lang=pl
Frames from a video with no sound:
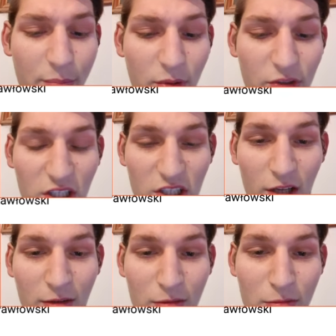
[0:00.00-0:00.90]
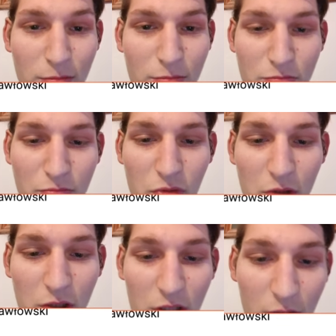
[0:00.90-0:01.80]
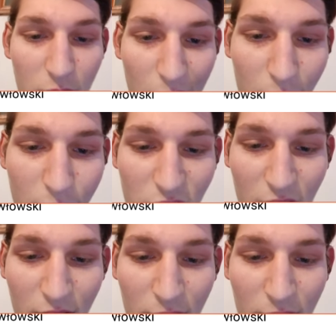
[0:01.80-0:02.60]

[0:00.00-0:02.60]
Potterze. No i udało mi się.